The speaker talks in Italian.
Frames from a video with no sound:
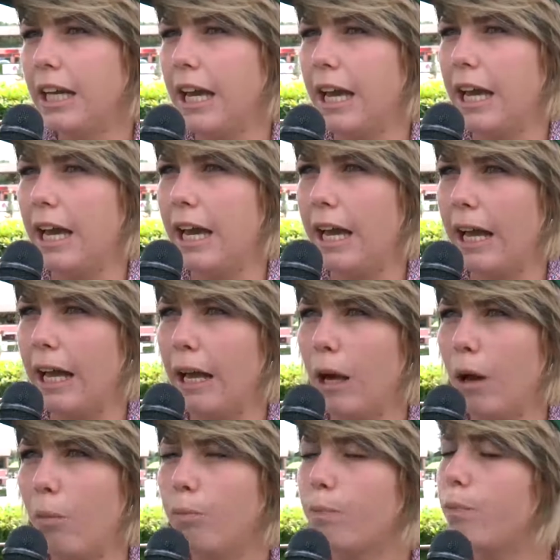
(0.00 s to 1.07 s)
è
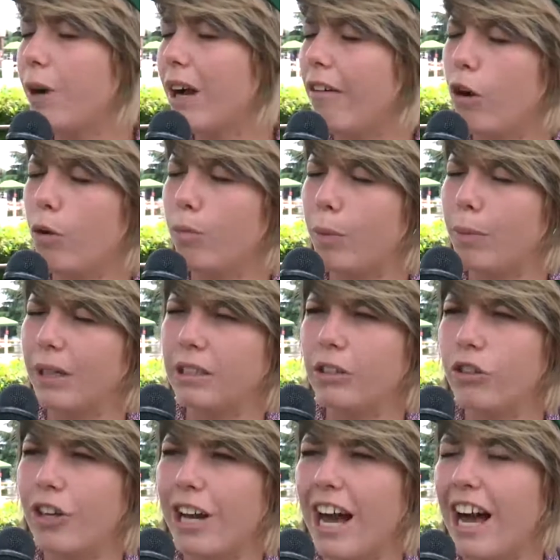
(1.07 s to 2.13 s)
un cavallo un po'
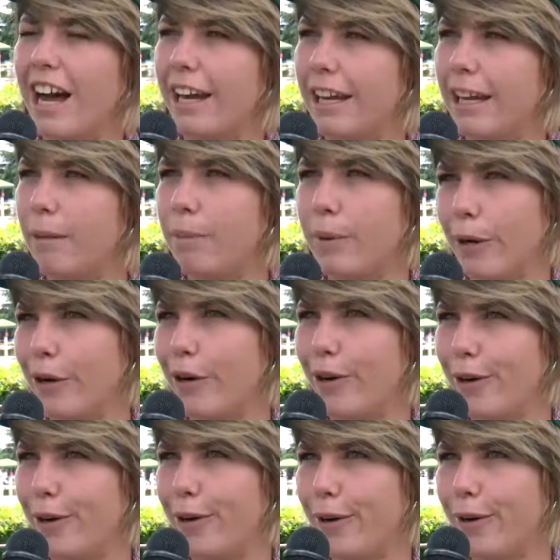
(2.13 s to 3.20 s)
particolare,
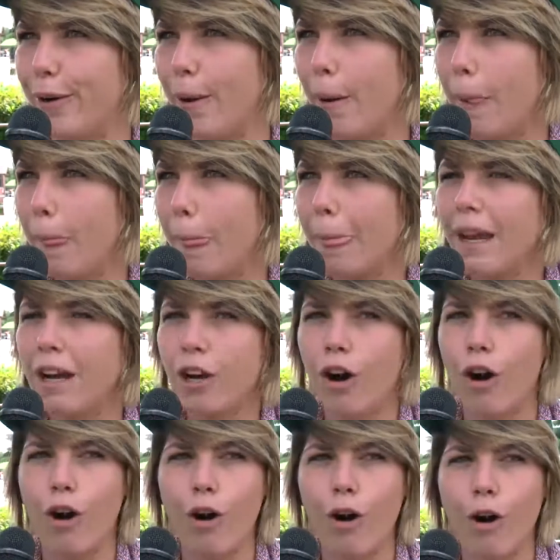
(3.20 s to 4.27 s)
però
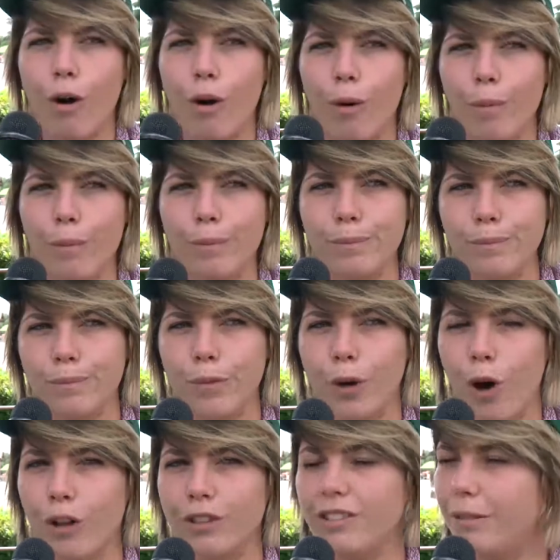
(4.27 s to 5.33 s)
ho
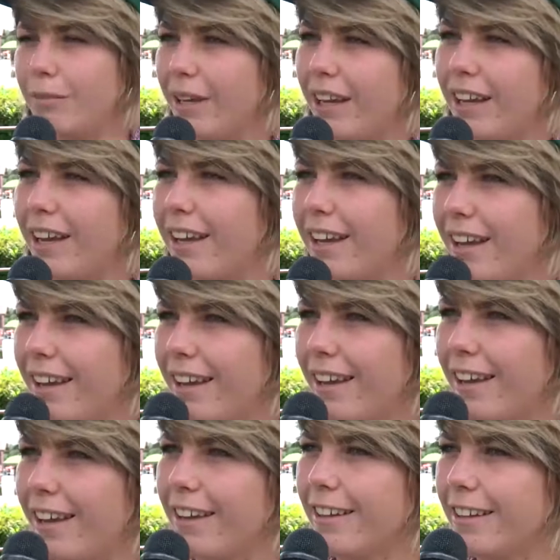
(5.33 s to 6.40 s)

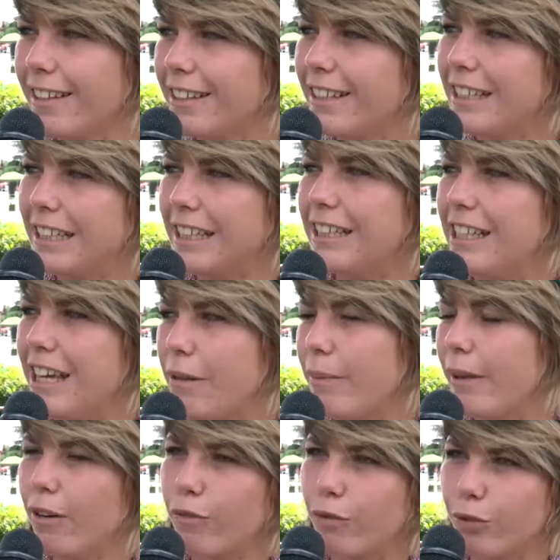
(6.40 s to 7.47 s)
ottime idee
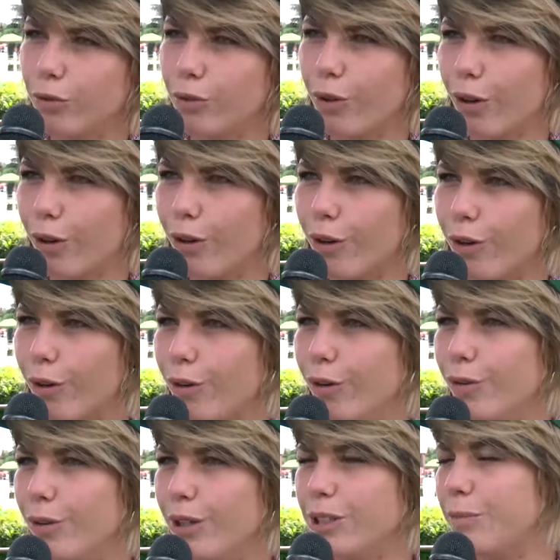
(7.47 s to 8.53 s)
per il futuro con
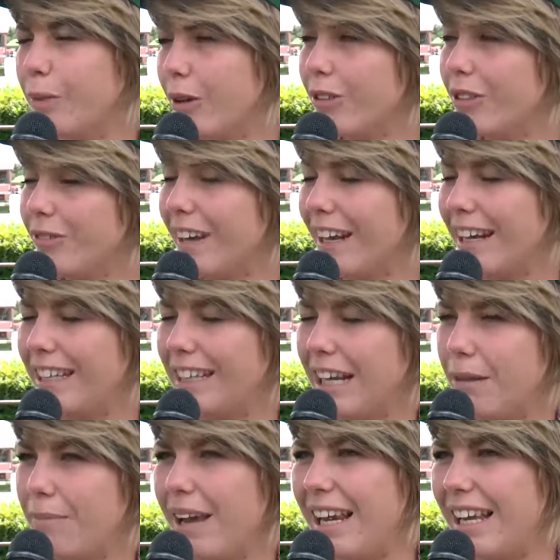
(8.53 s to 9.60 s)
lui. Spero di fare
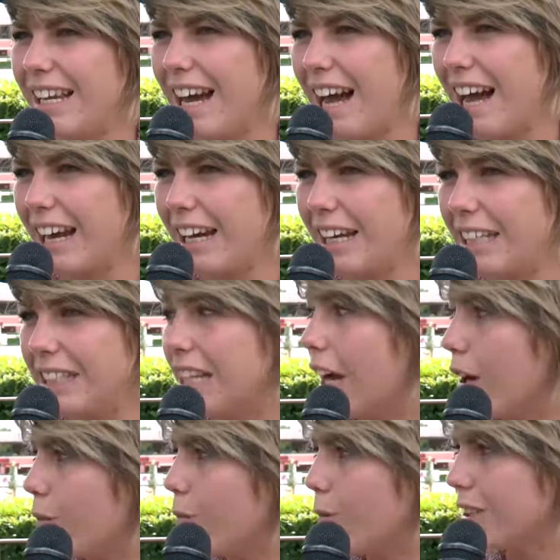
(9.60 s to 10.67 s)
delle belle gare,
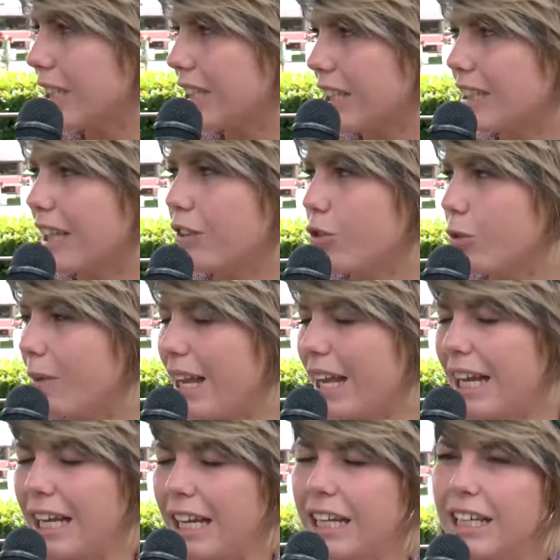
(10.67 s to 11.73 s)
già comunque sta saltando
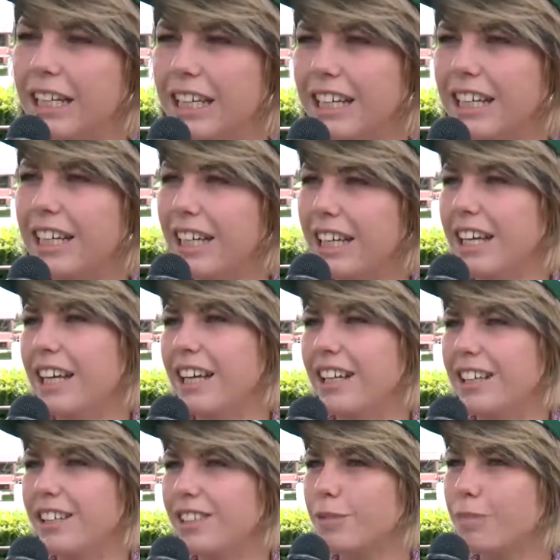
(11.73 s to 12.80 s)
bene.
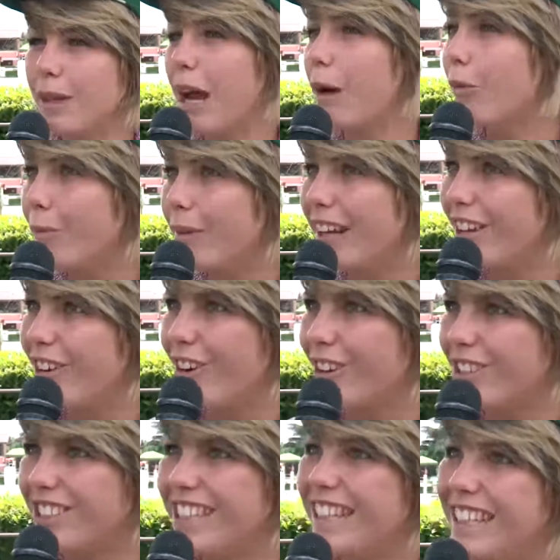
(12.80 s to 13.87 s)
E speriamo bene
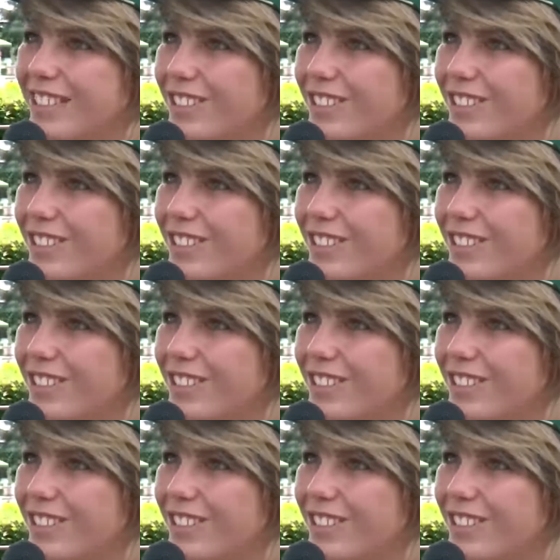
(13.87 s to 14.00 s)
oggi,